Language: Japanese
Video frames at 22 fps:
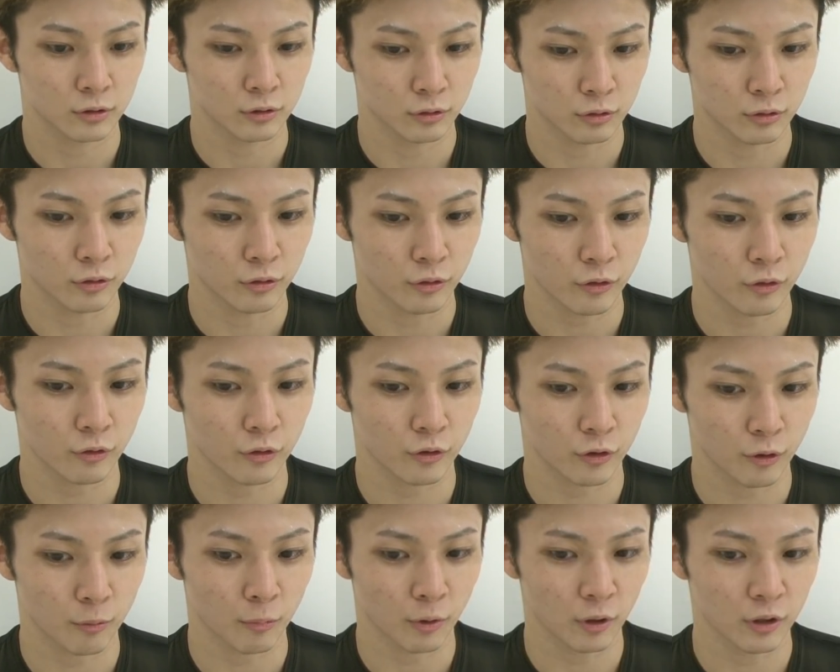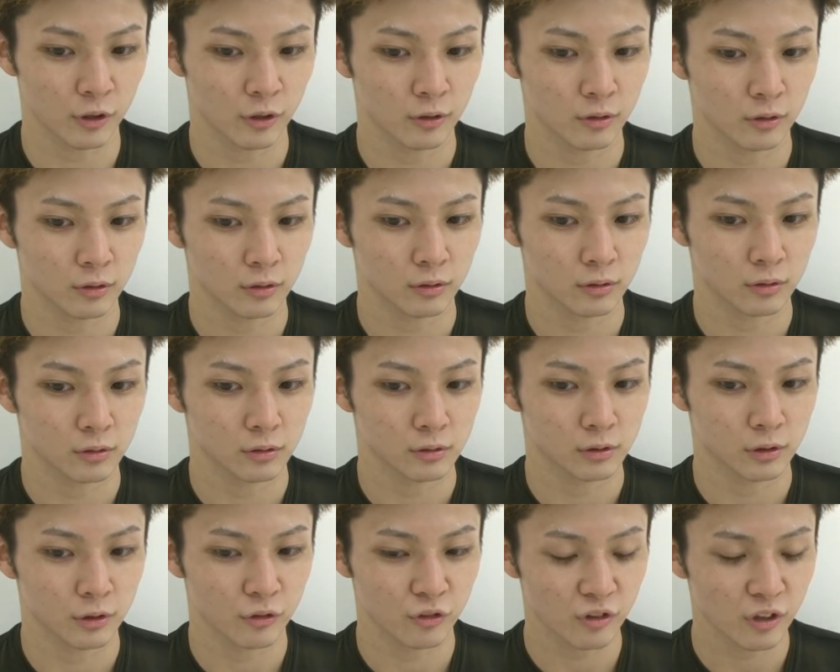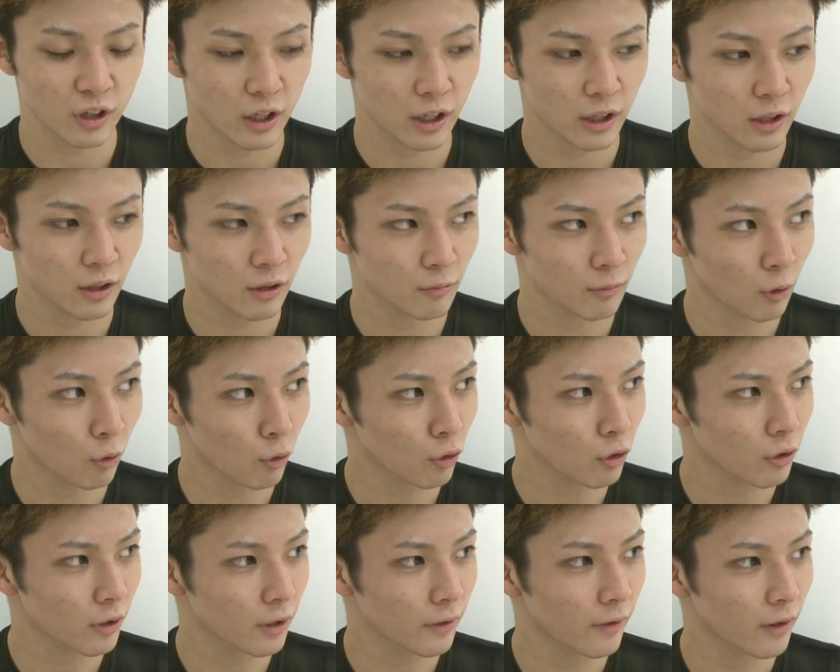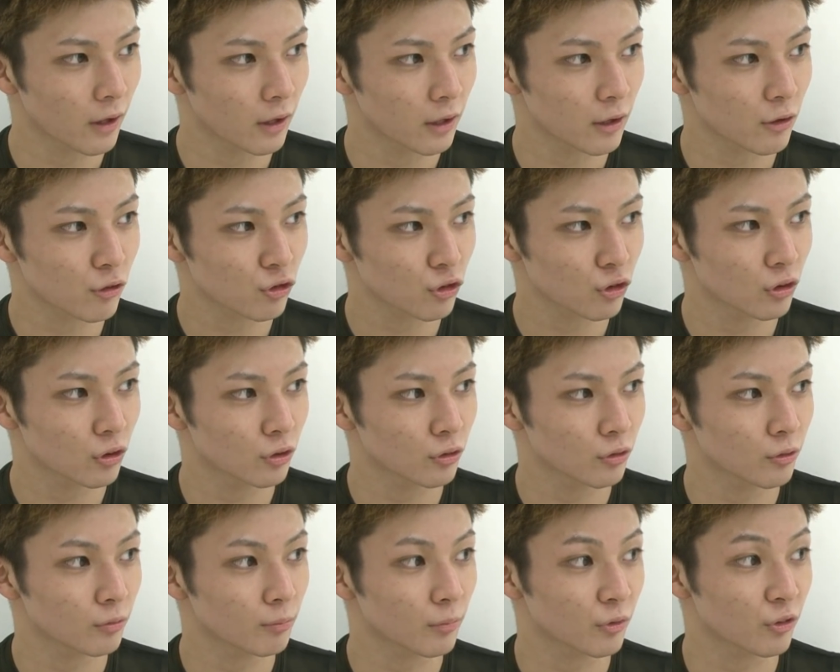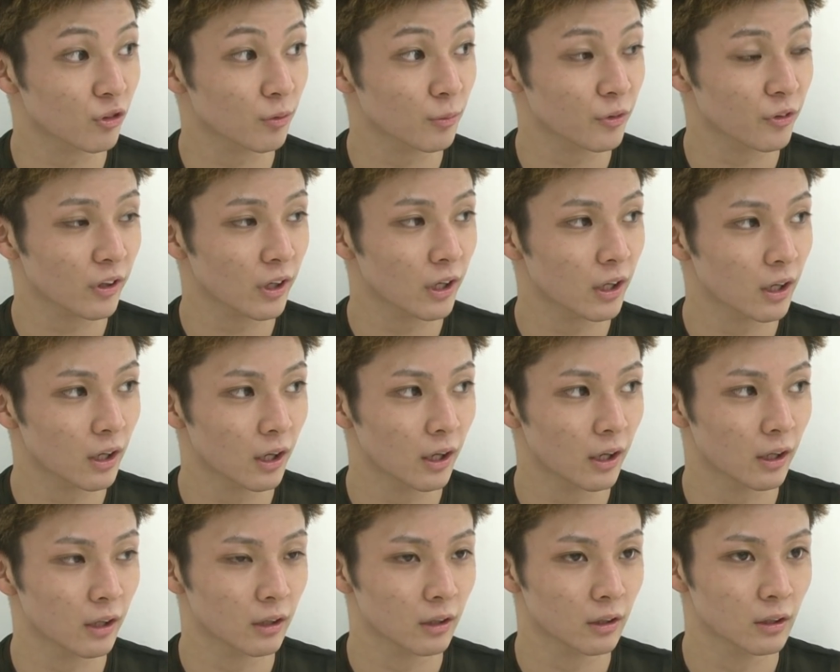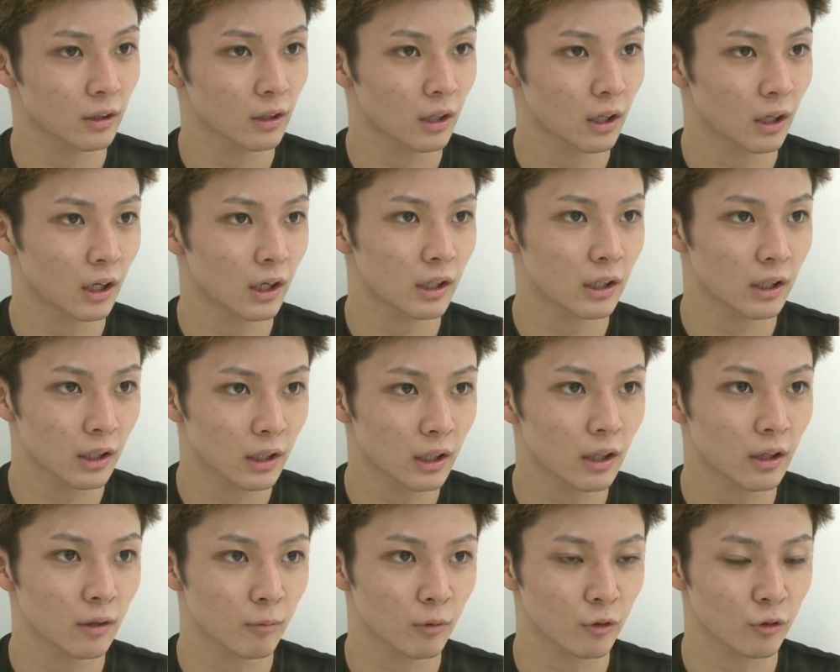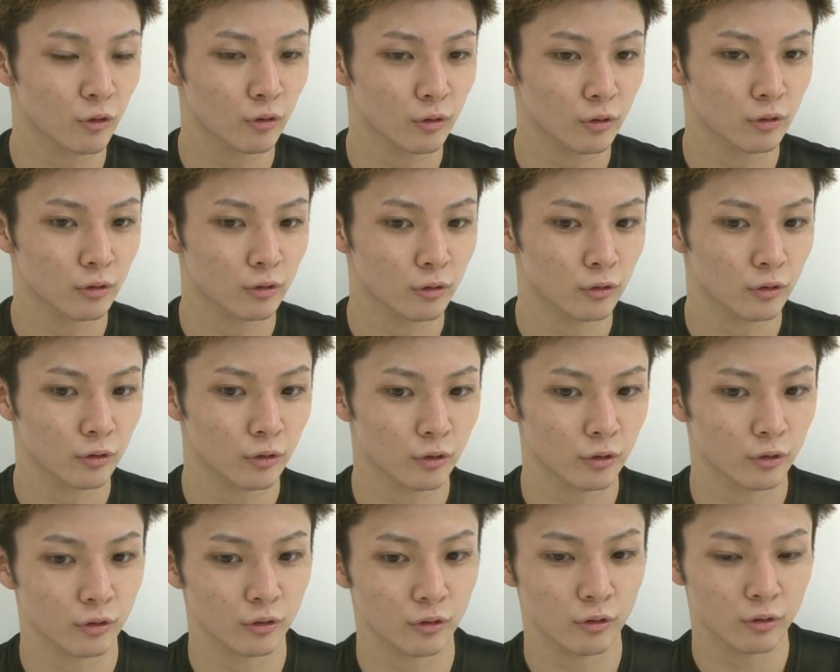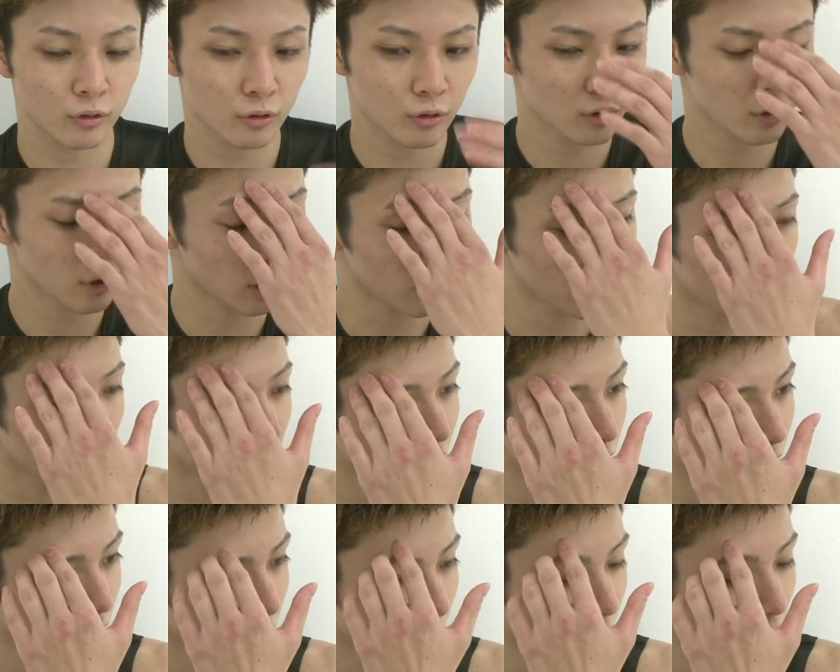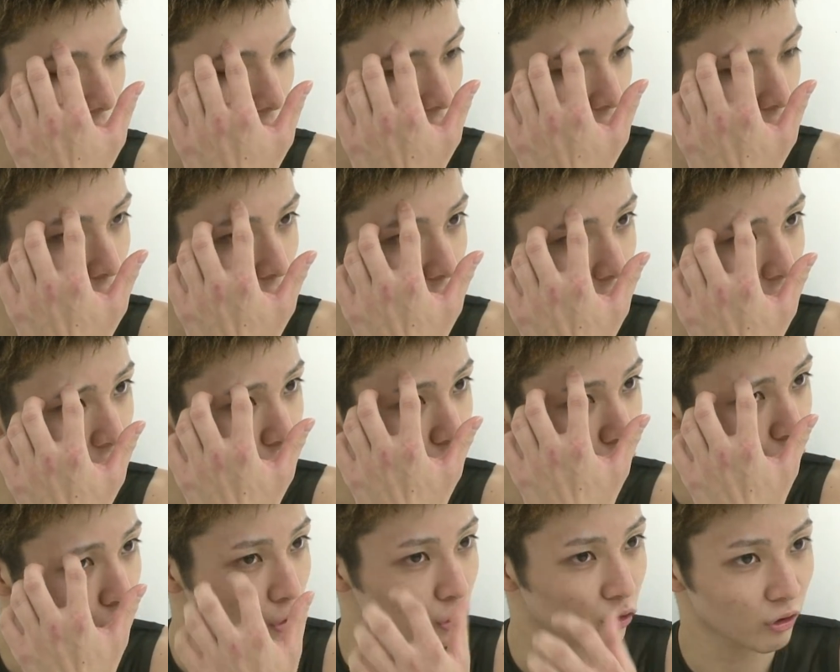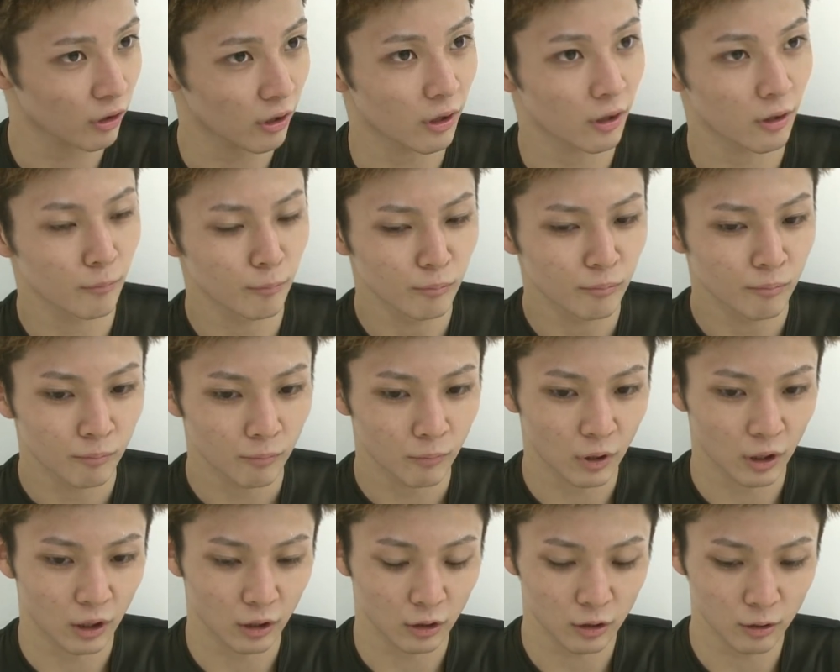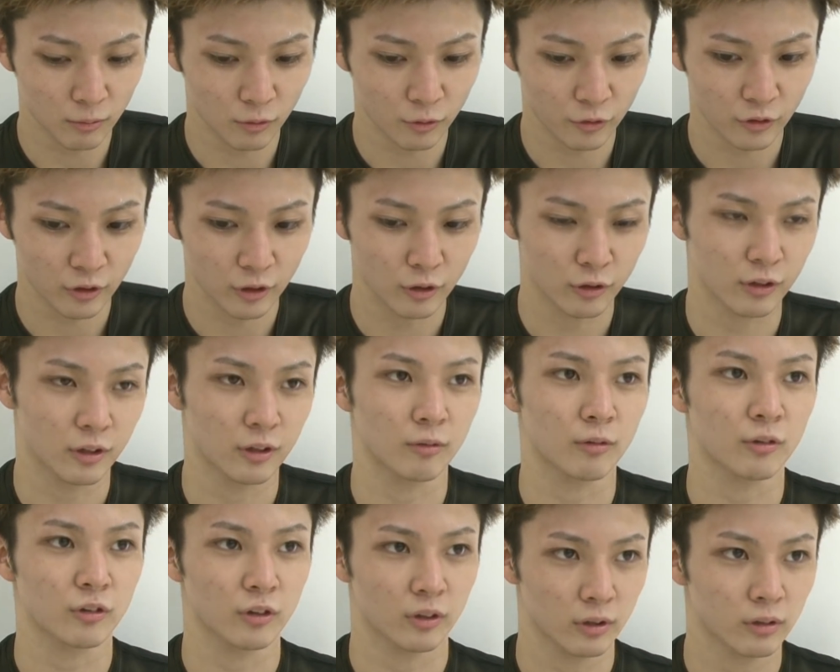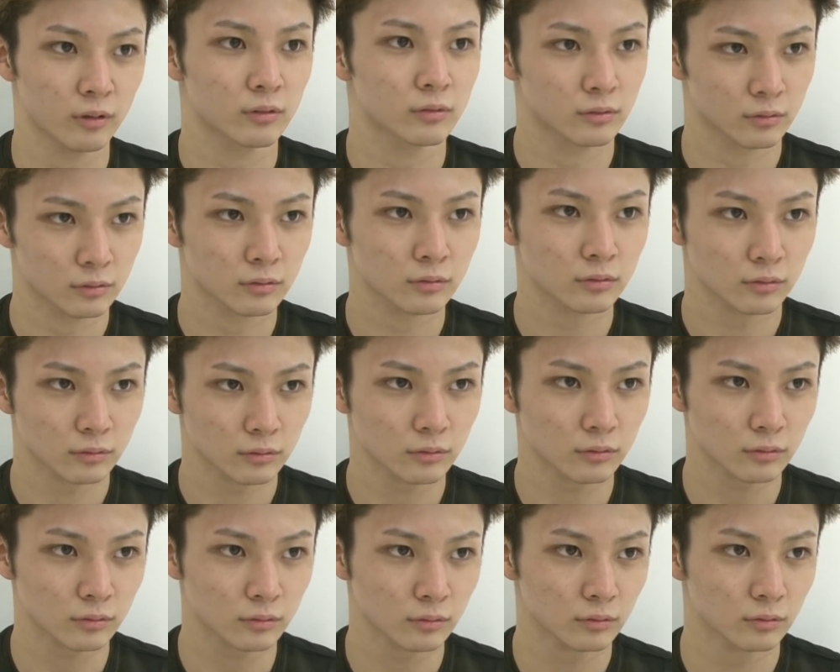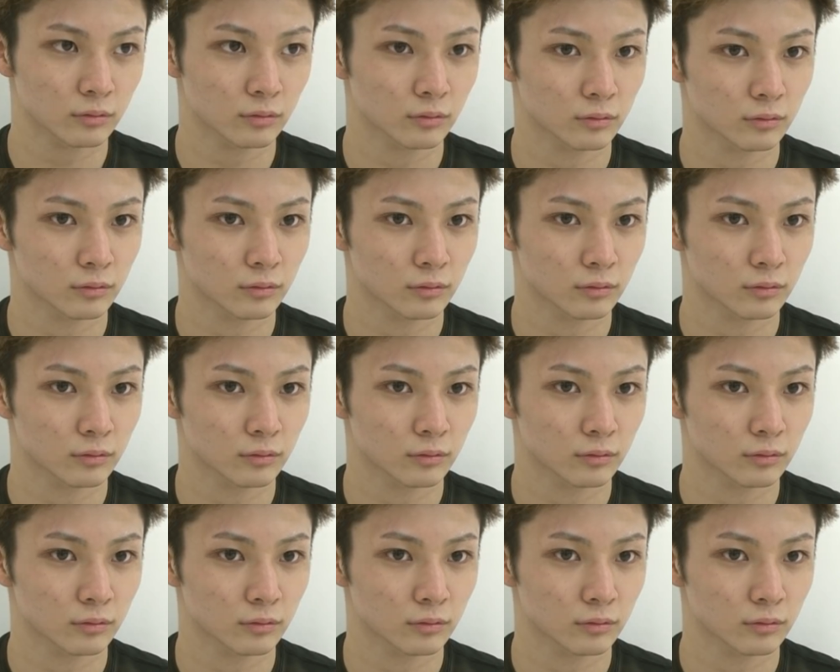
うん、そうですね、まあ、試合、まあ、コロナで練習、まあ、ジム使えない間に、まあ、普段できないような練習をして、まあ、頭を使うようになりました。